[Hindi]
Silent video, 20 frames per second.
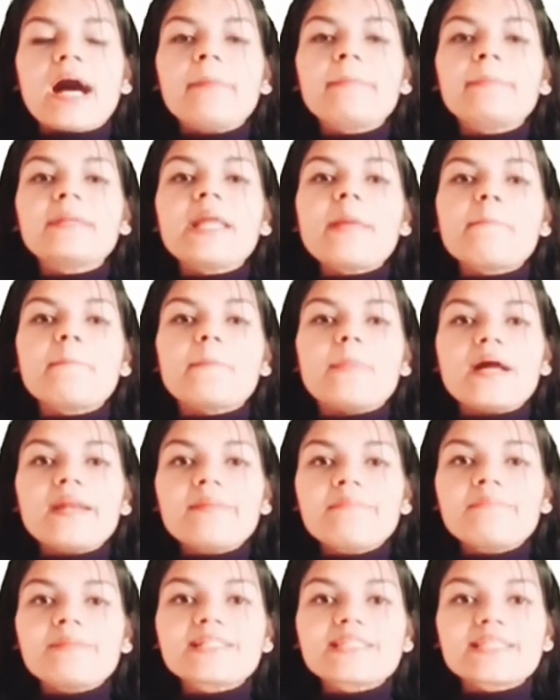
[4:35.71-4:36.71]
अपने
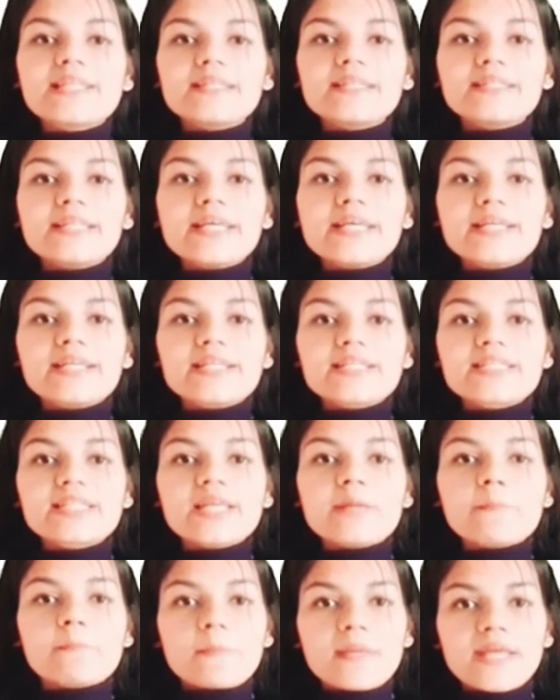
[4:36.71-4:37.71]
मनपसंद की
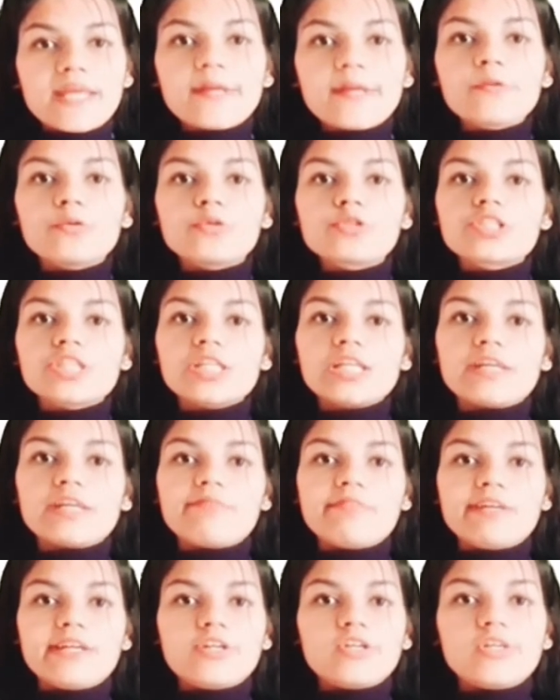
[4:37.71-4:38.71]
किसी भी कोचिंग की
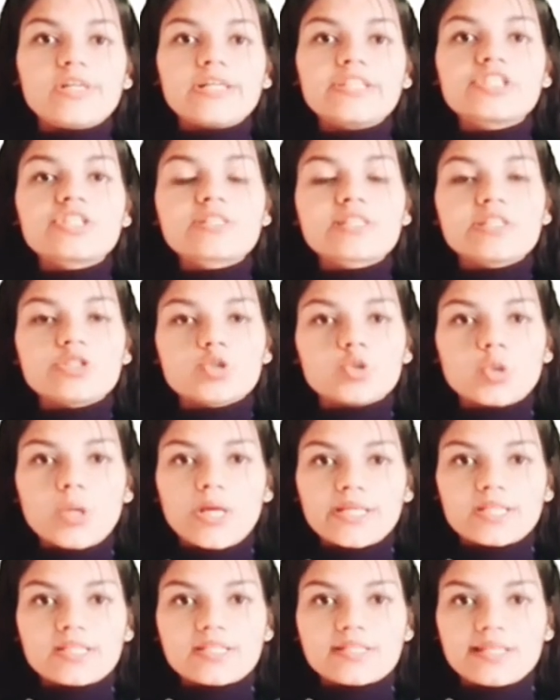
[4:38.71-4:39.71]
वीडियो लेक्चर्स
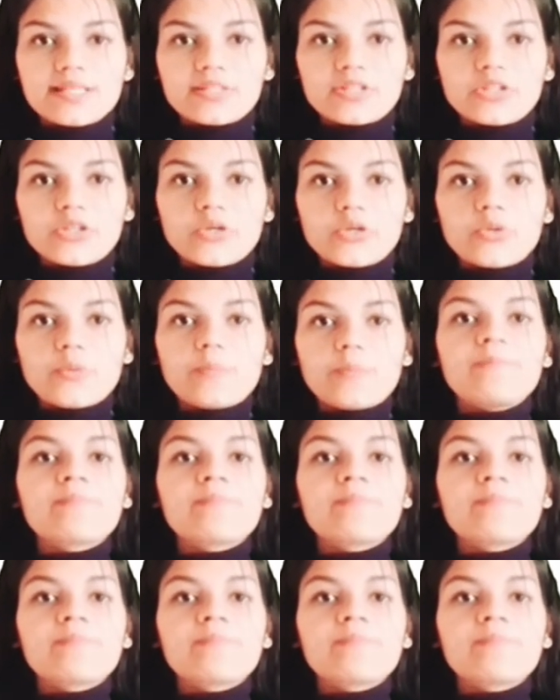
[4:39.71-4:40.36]
इंजॉय कर सकते हो